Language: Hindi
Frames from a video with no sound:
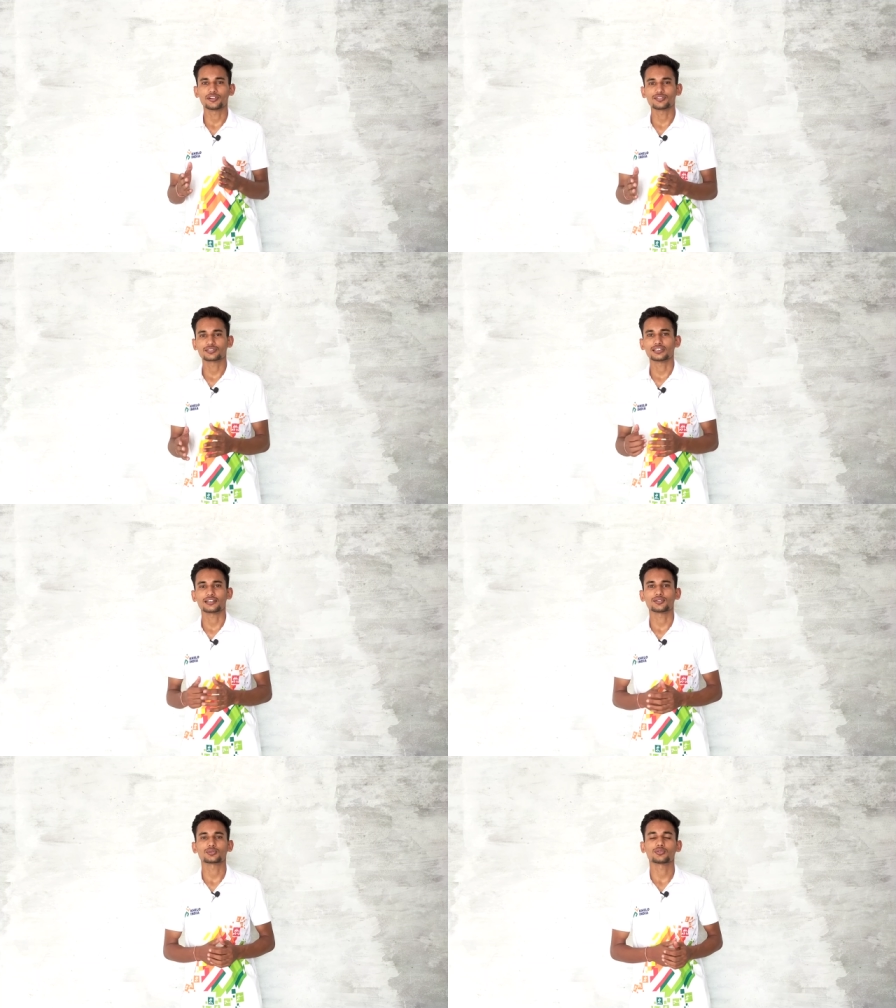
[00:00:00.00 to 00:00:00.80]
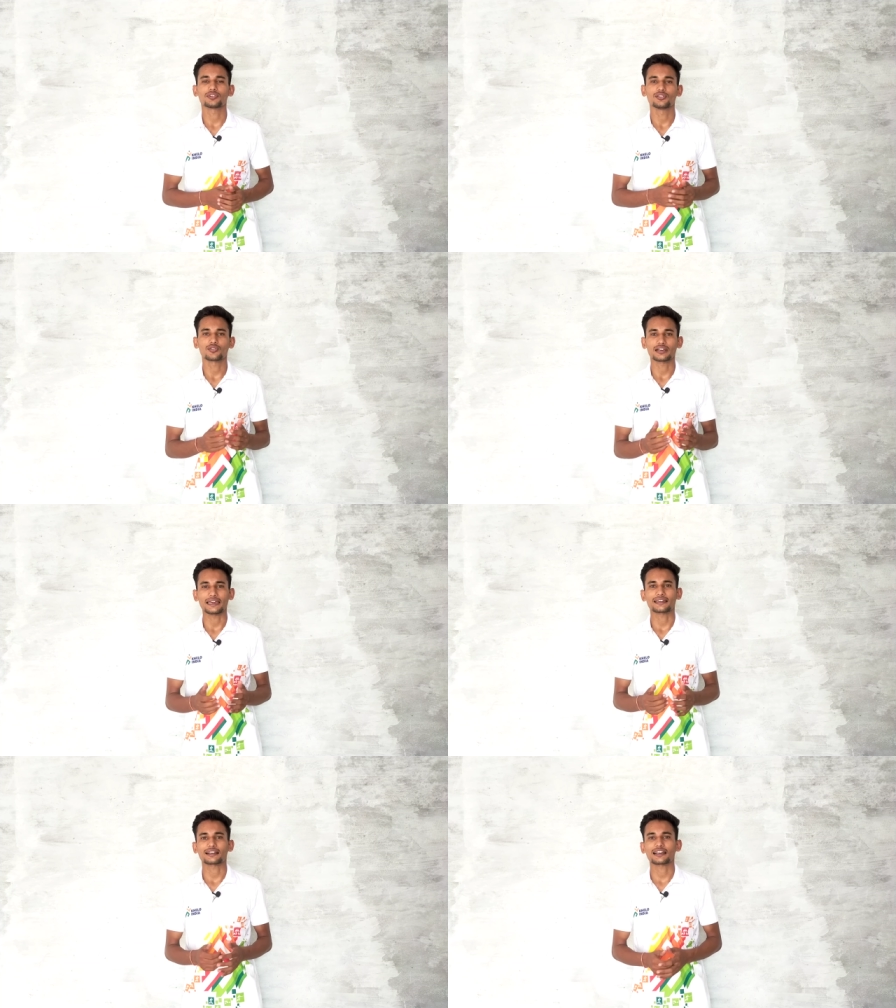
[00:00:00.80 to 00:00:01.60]
वीडियो अच्छी लगी हो तो वीडियो को
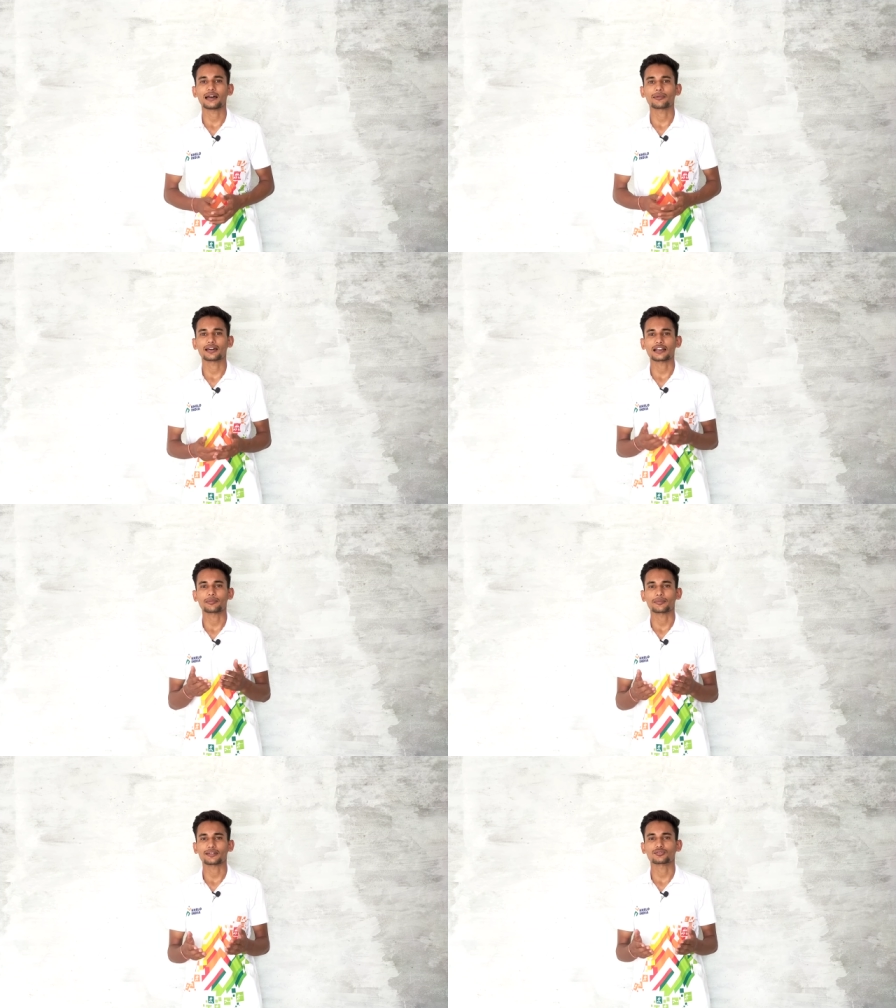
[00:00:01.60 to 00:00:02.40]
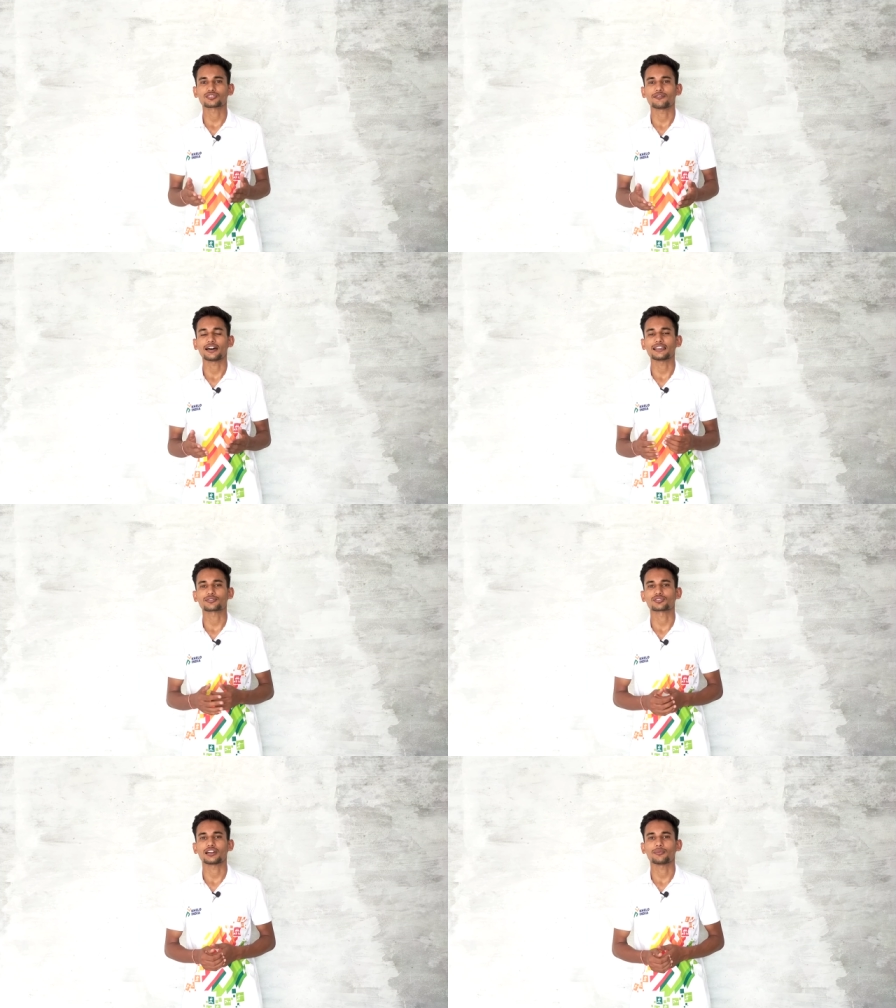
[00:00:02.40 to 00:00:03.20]
लाइक करना आप अगर आपके पास कोई सवाल या
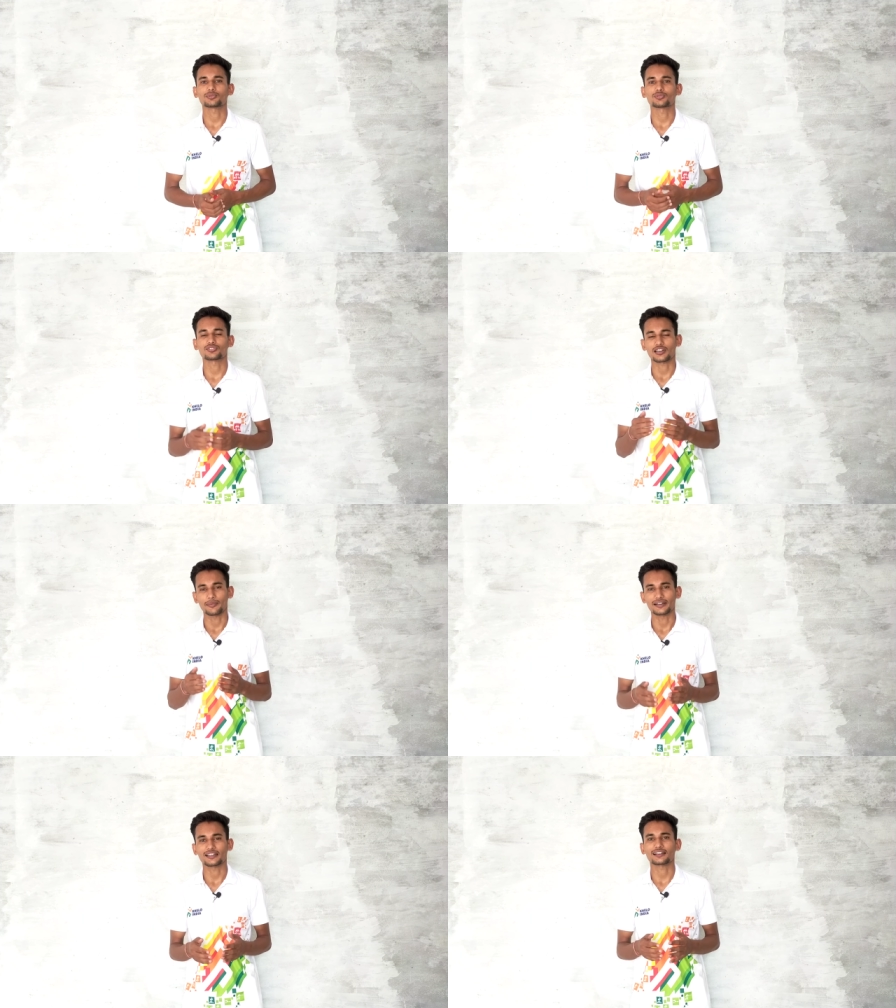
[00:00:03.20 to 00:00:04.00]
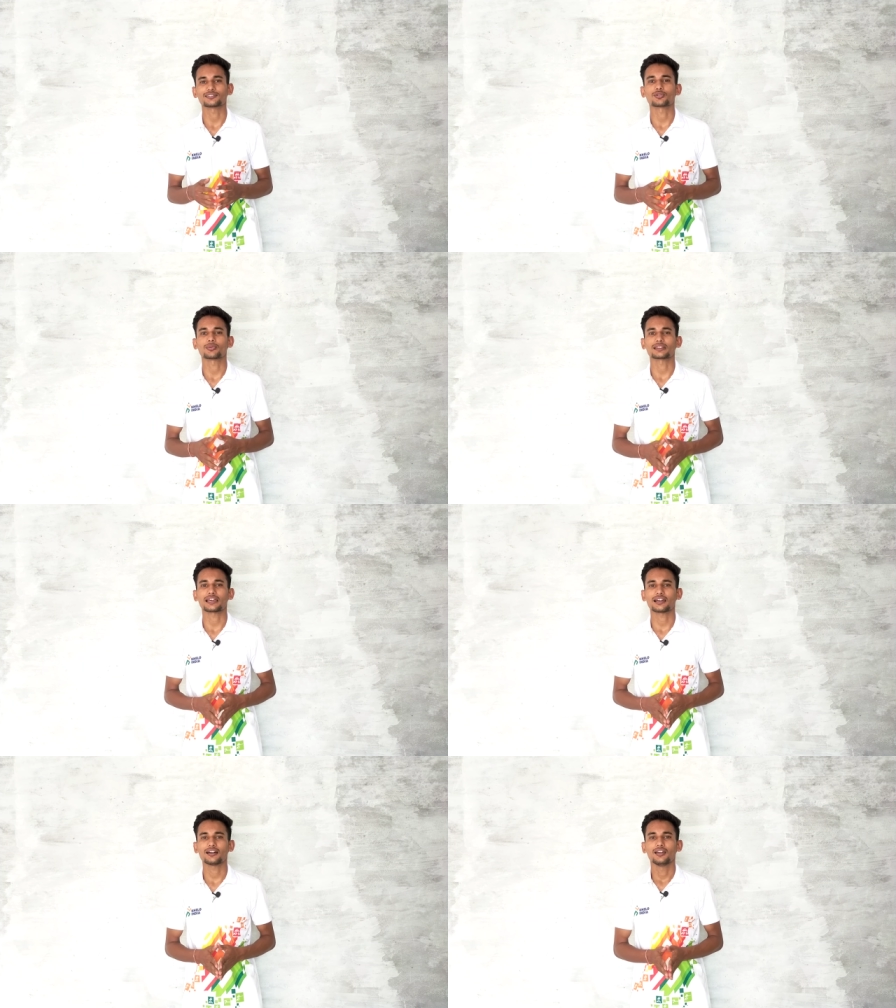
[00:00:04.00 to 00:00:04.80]
सुझाव हो तो उसे कमेंट करके जरूर
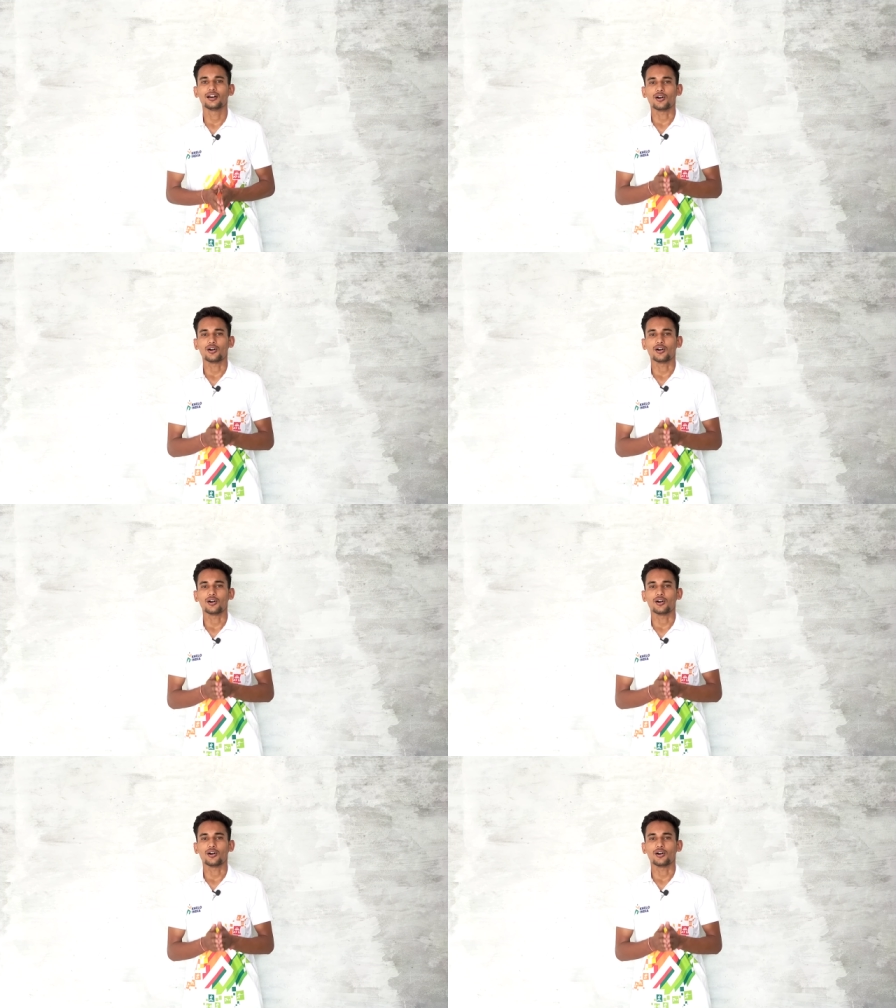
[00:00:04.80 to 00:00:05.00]
बताना